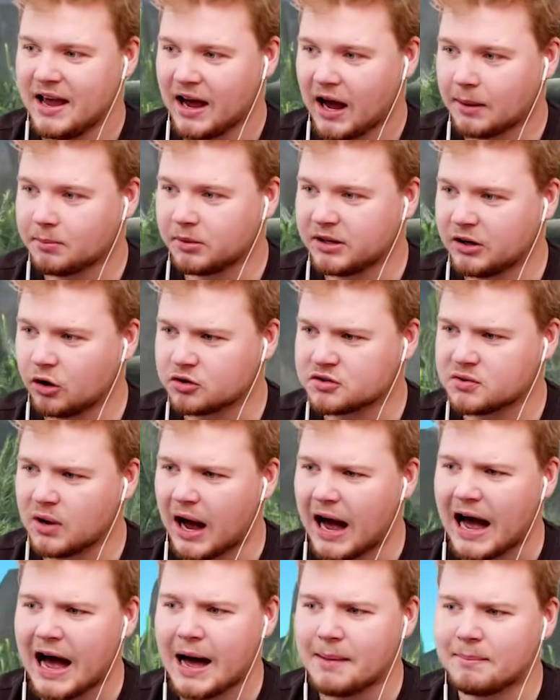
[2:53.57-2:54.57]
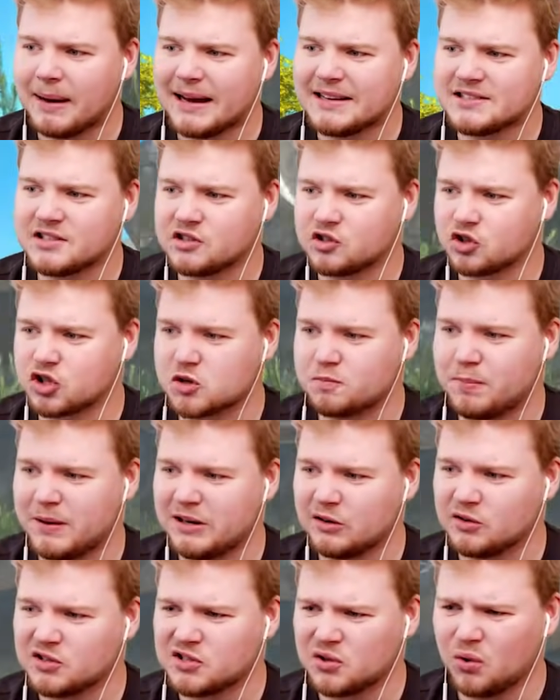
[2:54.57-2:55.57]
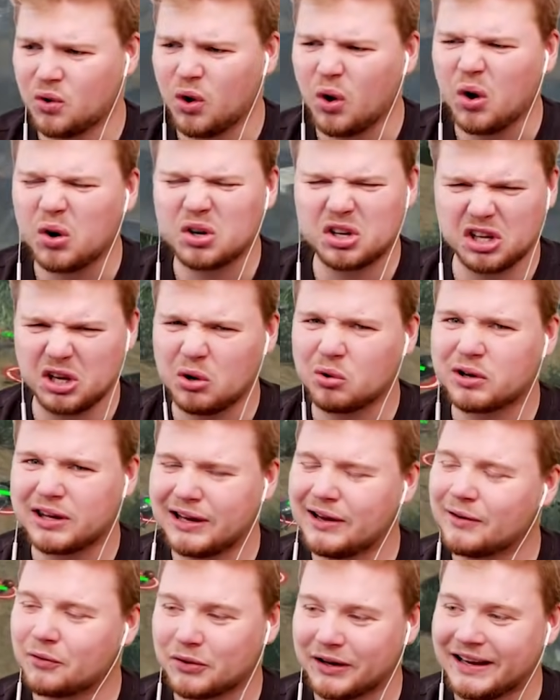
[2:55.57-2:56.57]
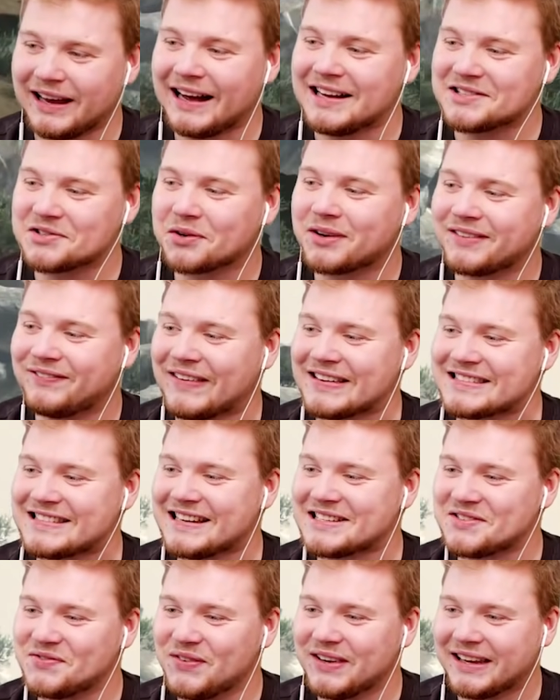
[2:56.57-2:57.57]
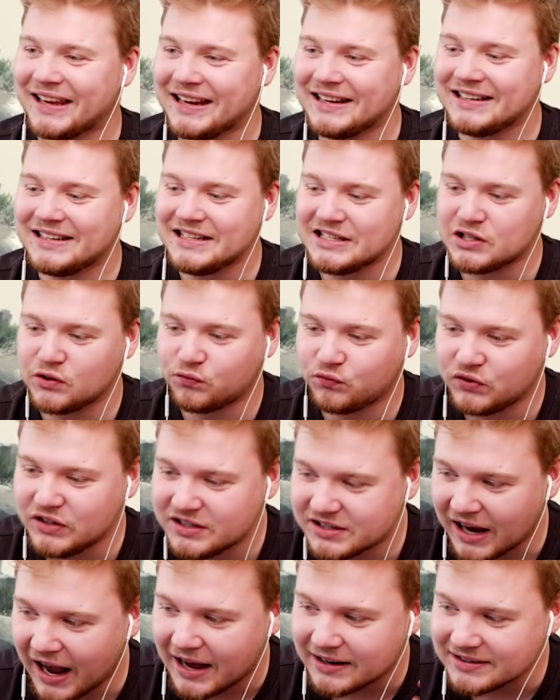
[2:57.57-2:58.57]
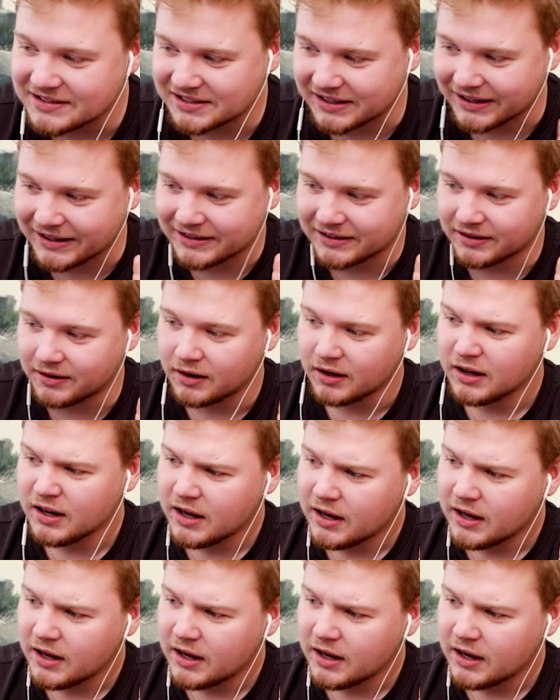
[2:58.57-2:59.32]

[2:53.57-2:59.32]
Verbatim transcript: Haben wir hier noch so Ameisen, so Spinnen und so. Okay, okay, okay. Also, was lassen wir gegen diese Viecher antreten?